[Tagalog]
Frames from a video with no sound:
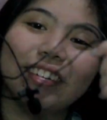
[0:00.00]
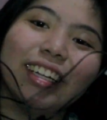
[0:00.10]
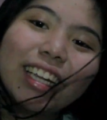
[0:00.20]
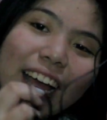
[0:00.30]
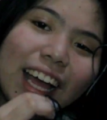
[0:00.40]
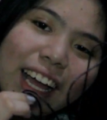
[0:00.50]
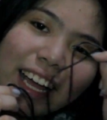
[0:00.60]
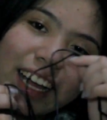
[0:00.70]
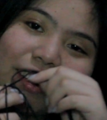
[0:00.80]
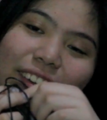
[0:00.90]
Wala!
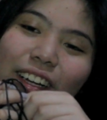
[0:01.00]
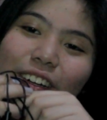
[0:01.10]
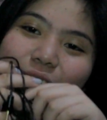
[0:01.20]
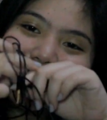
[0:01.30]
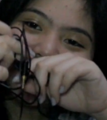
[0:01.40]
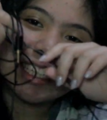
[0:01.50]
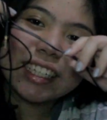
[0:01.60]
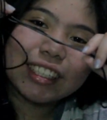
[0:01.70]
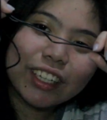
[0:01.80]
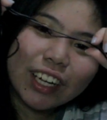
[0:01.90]
Walang
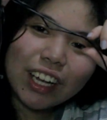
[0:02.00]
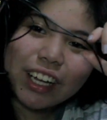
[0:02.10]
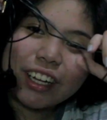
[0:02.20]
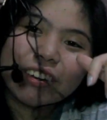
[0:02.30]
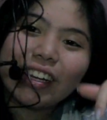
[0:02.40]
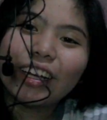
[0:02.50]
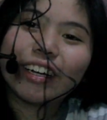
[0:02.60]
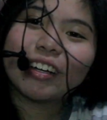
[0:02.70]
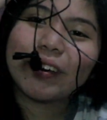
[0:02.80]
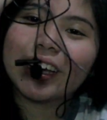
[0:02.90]
kwenta to.
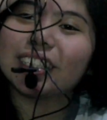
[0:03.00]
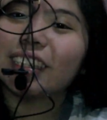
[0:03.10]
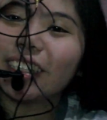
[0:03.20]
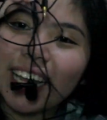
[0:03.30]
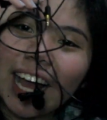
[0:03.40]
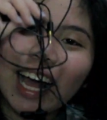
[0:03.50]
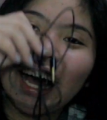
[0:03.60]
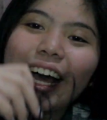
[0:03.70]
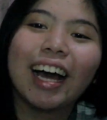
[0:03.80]
Walang kwenta.